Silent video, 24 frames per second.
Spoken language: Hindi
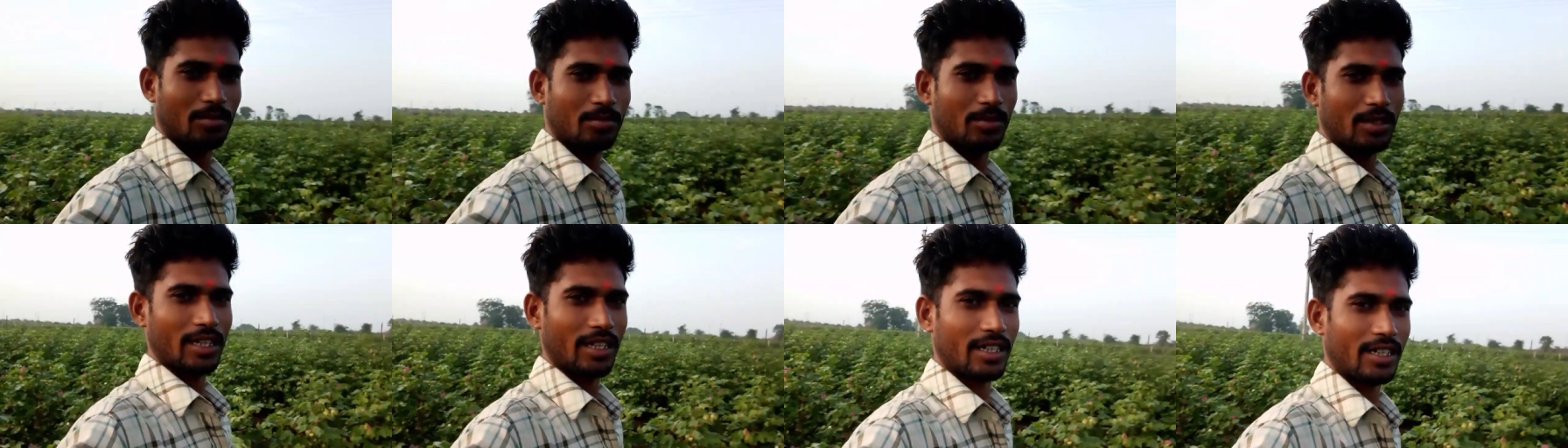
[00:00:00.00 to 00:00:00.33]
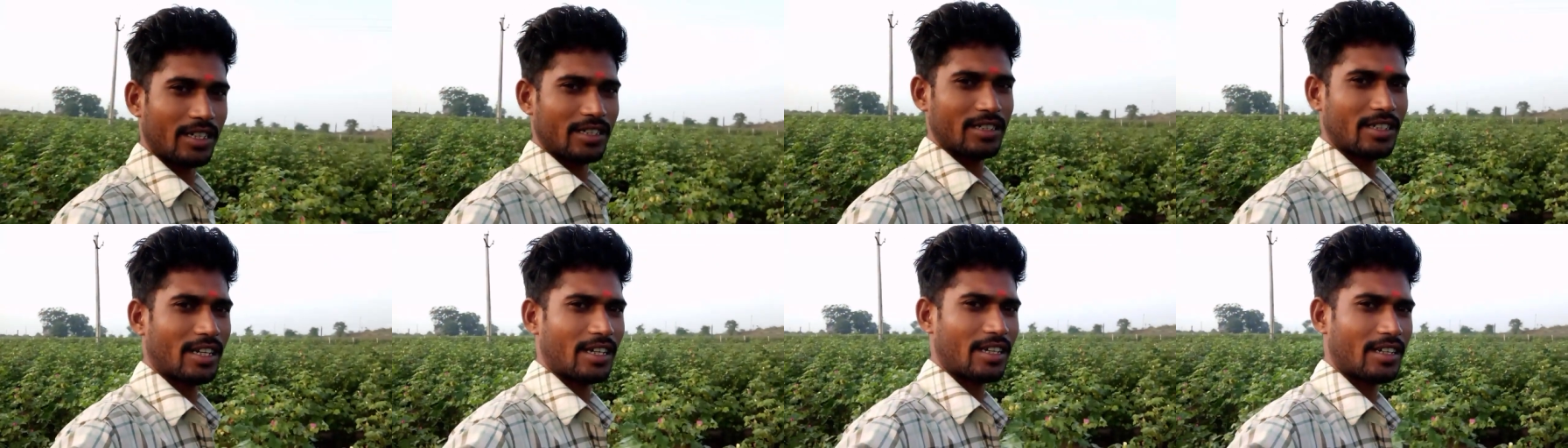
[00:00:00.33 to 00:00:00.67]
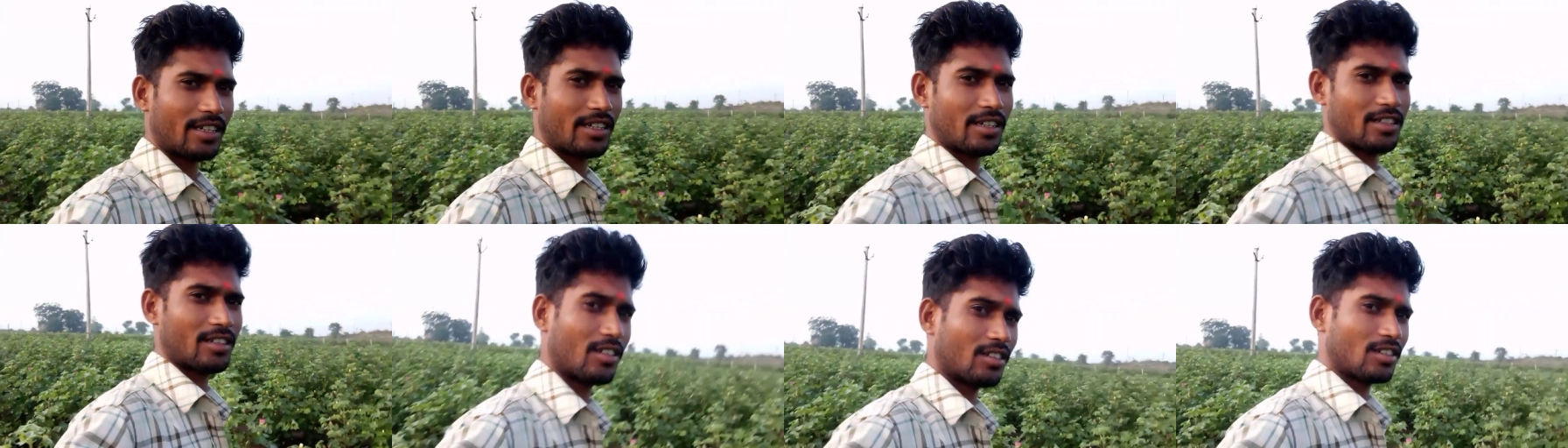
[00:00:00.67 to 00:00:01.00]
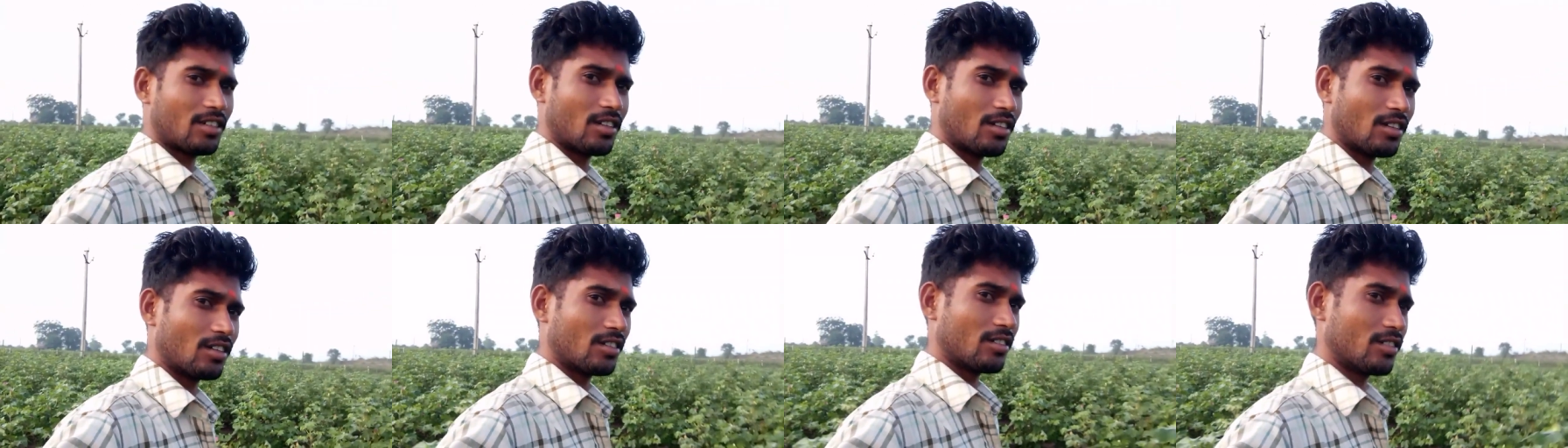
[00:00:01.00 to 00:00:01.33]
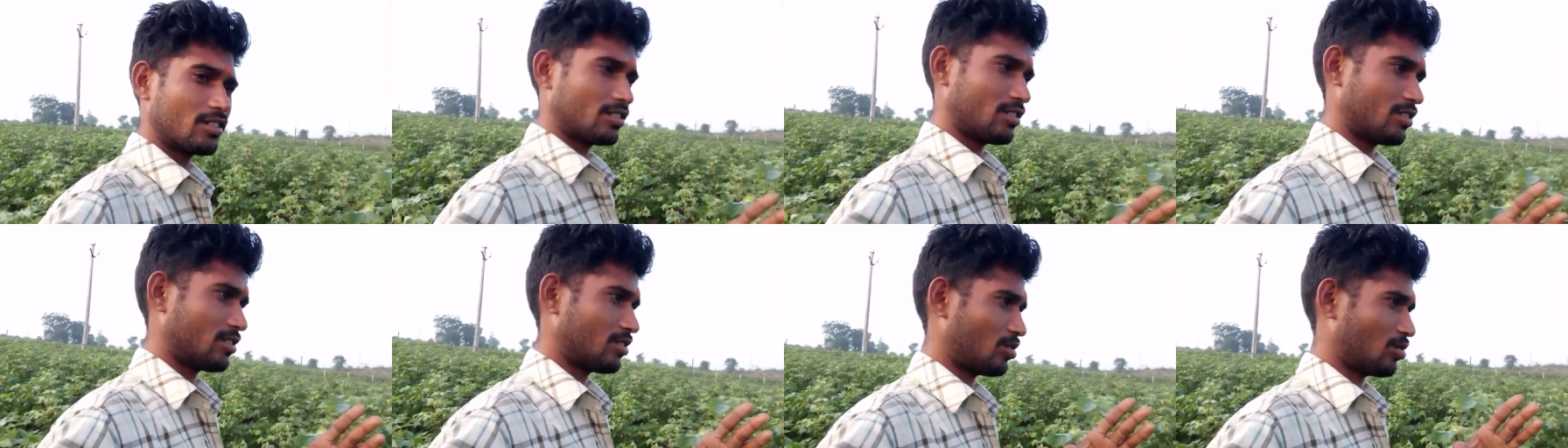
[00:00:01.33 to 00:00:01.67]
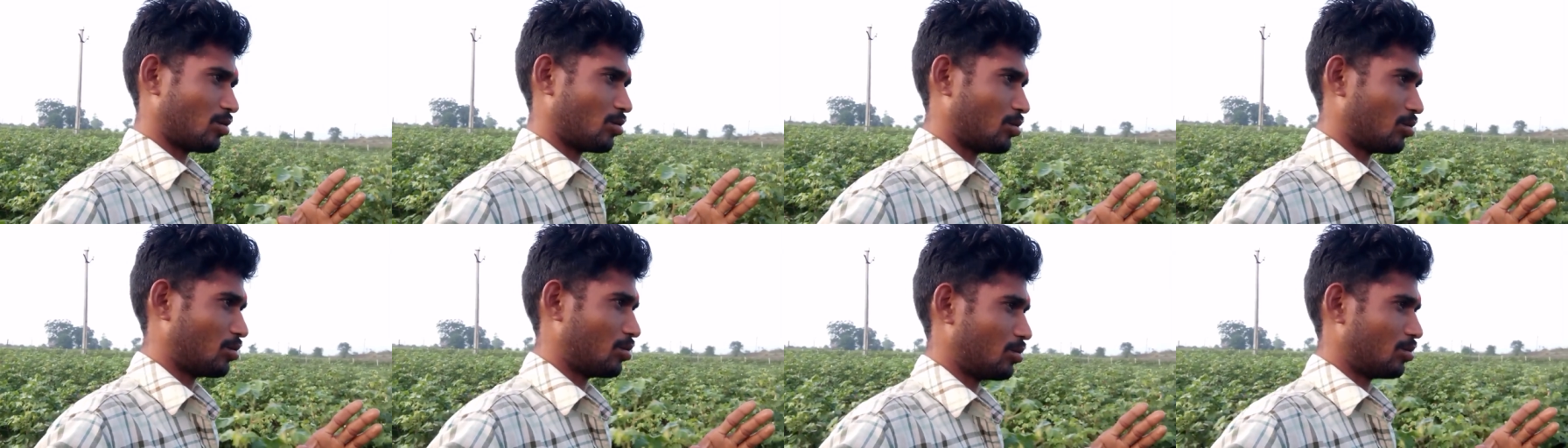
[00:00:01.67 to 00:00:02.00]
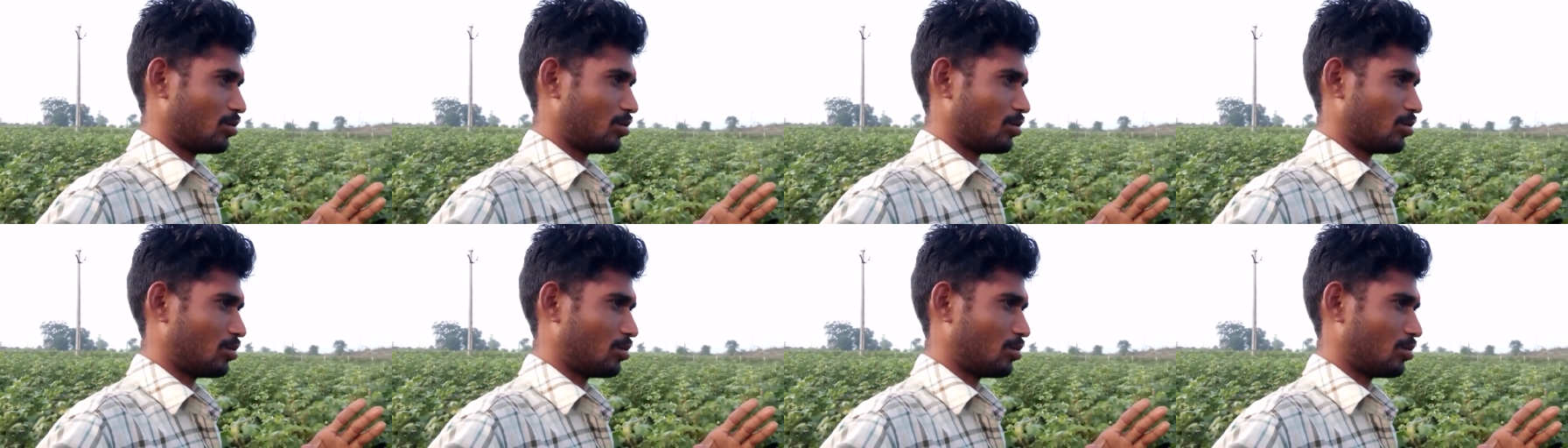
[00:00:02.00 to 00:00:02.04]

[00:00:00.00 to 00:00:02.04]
जब देखने जाएंगे तो